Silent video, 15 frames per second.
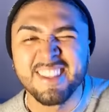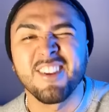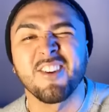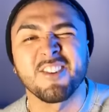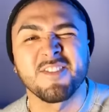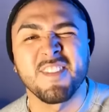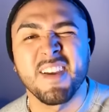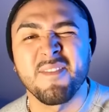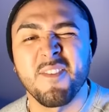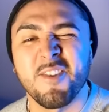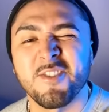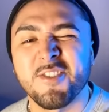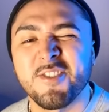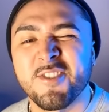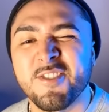Nos
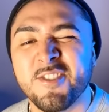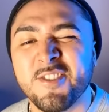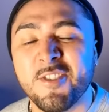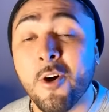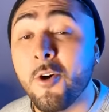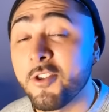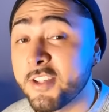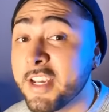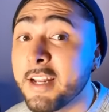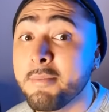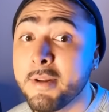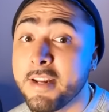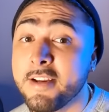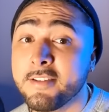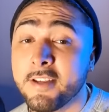vemos. O
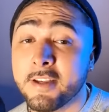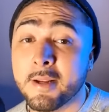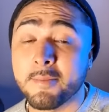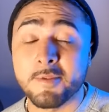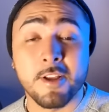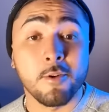síganme en Instagram.